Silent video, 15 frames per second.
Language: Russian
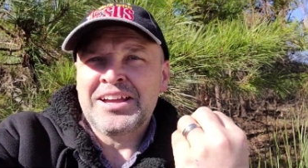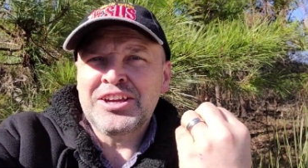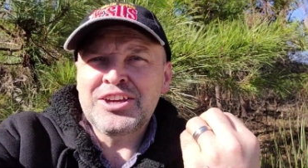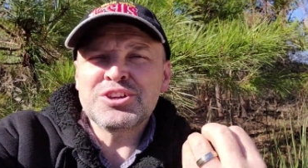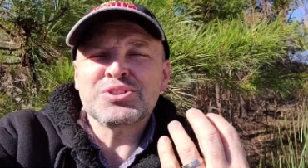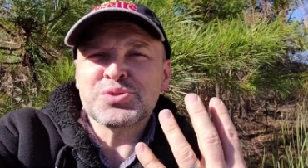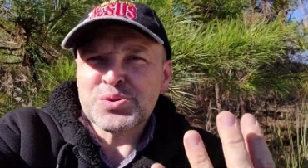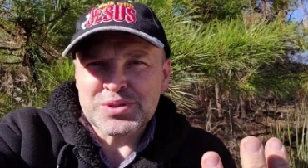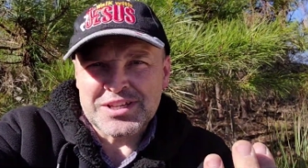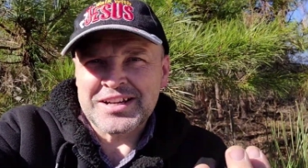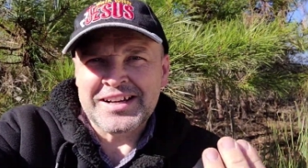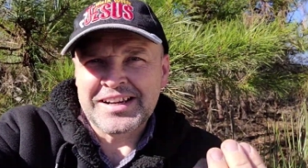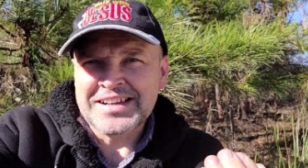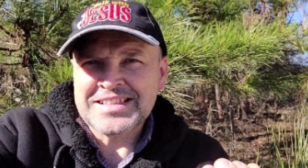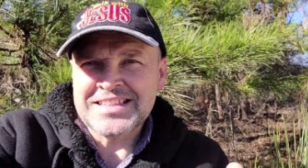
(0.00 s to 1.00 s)
Иисуса
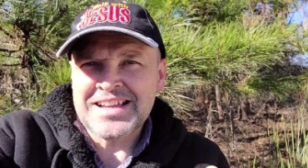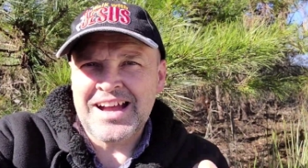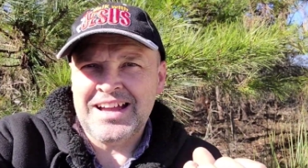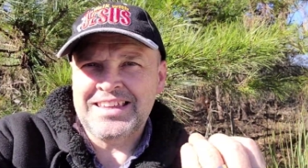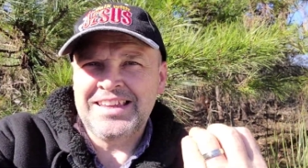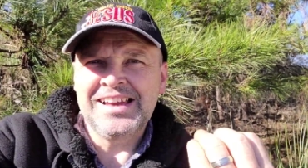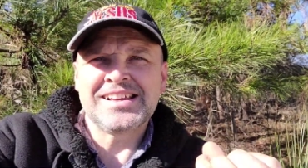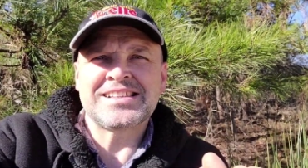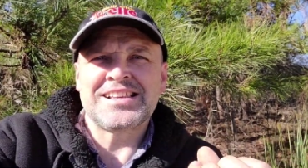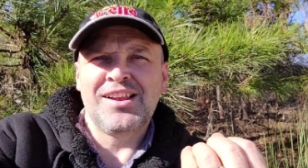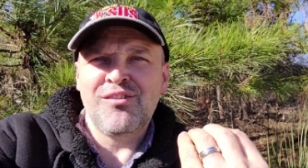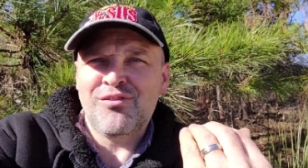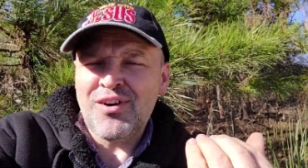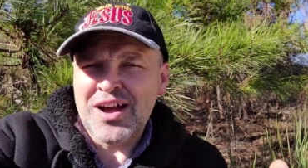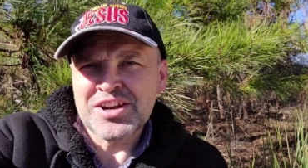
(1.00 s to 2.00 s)
Христа.
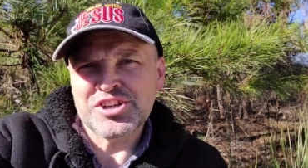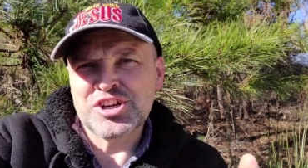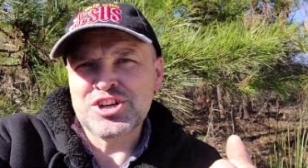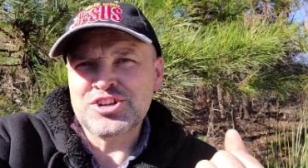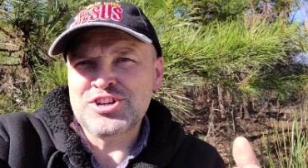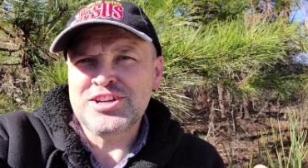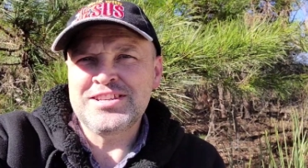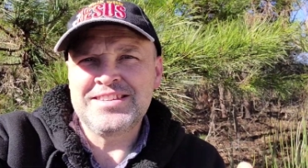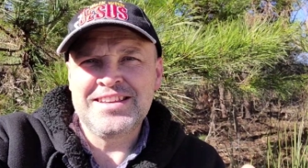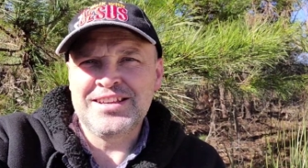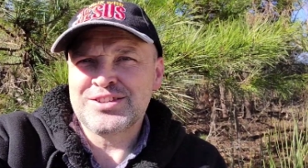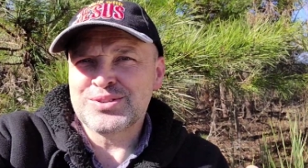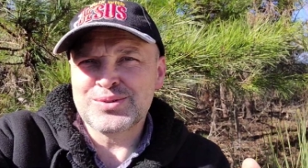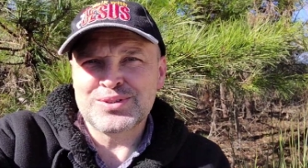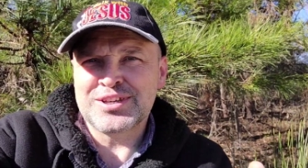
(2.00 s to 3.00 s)
Если в вашей жизни
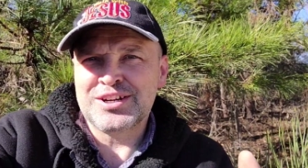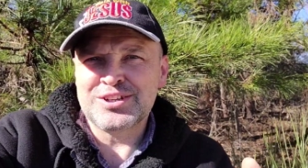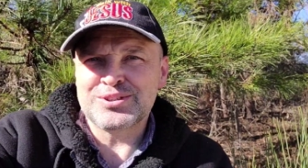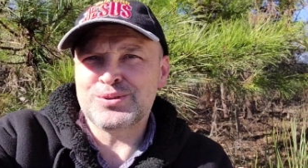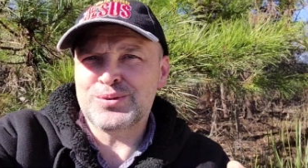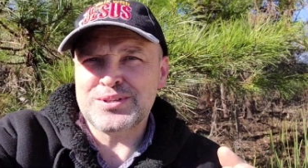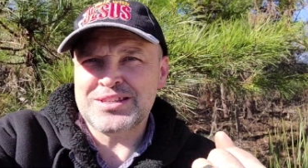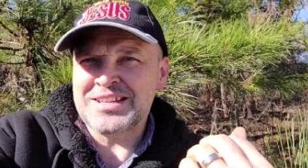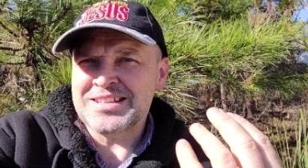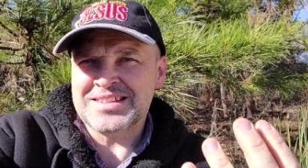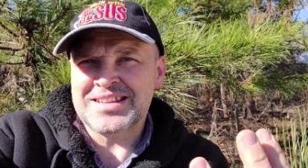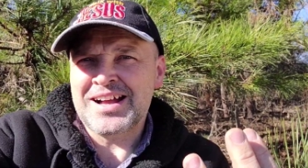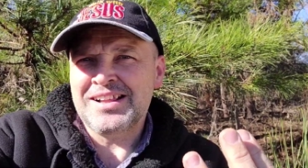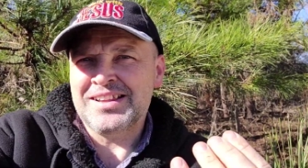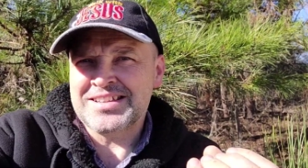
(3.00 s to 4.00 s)
Иисус Христос не
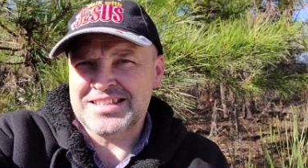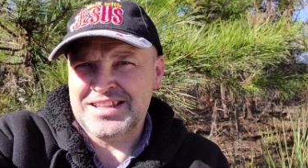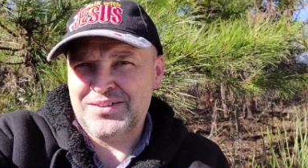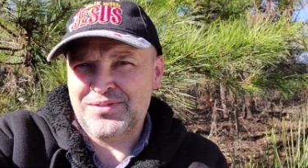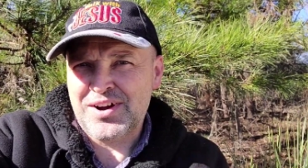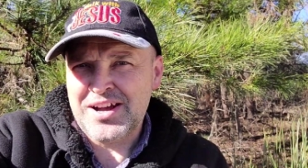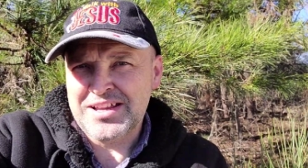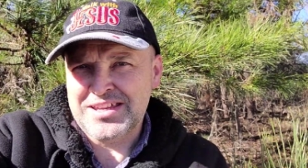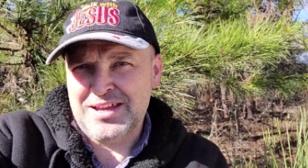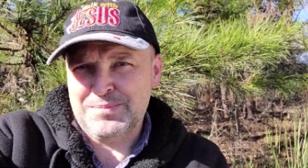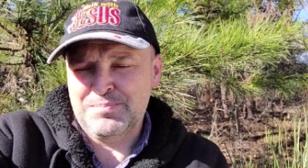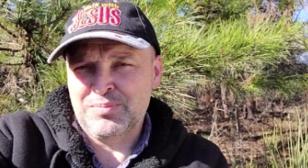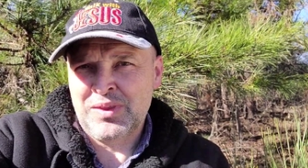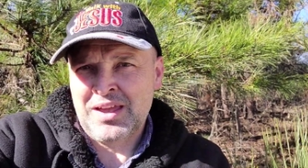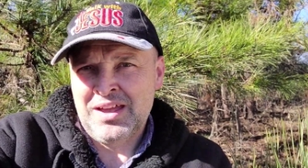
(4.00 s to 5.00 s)
стал основанием,